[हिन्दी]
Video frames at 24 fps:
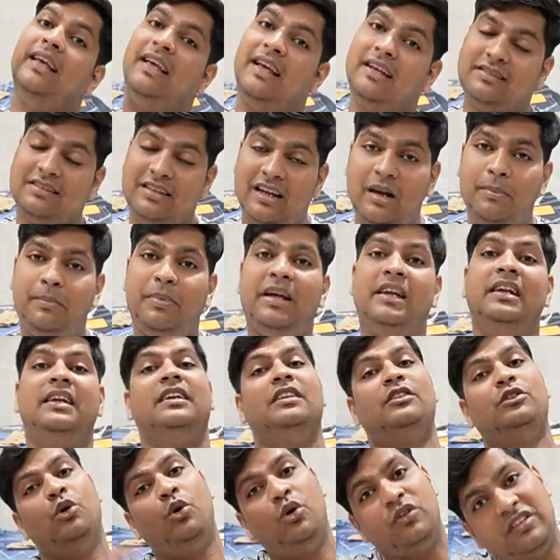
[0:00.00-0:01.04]
एक साल पहले
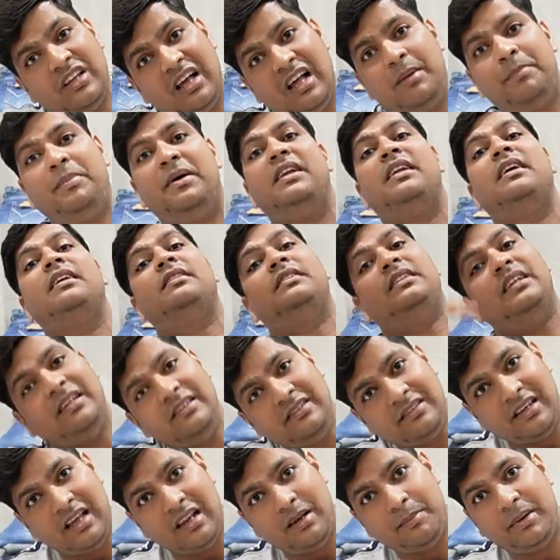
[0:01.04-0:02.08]
दो साल पहले
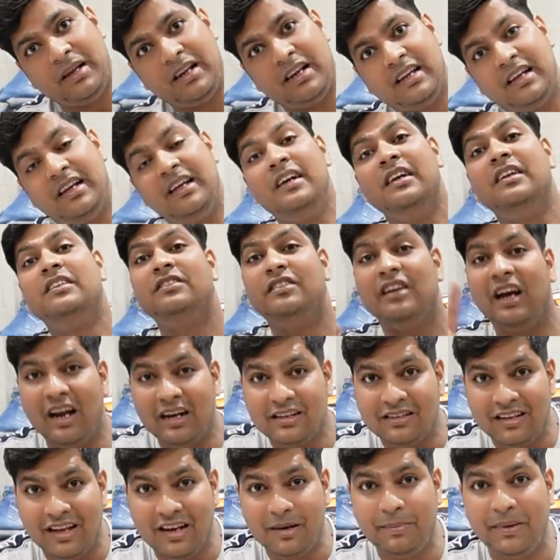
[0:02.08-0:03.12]
तीन साल पहले चार
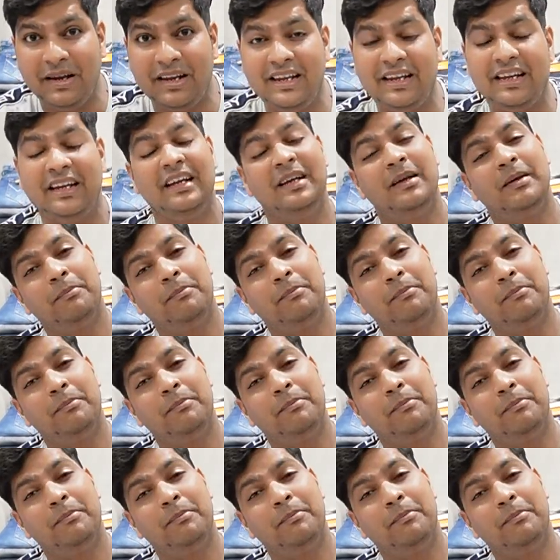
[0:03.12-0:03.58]
साल पहले